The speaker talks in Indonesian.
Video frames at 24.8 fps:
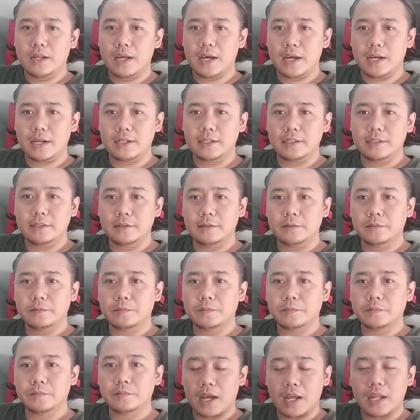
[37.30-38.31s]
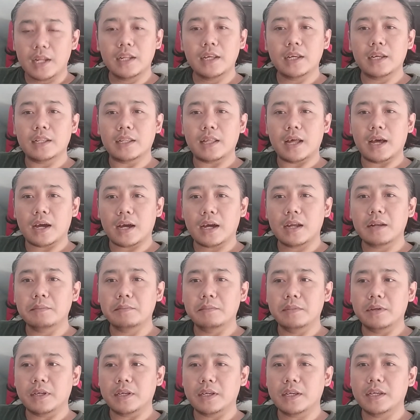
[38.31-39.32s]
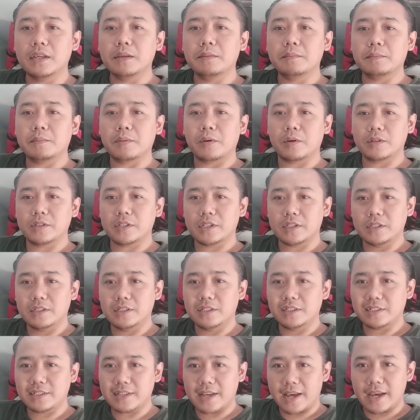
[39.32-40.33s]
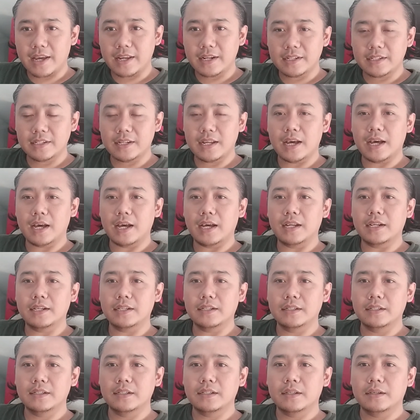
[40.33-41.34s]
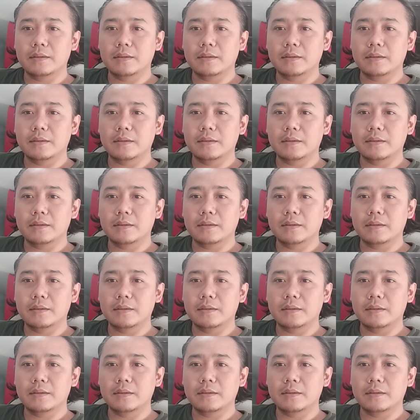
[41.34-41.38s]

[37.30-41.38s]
dan kali ini kita akan bikin proses desain dan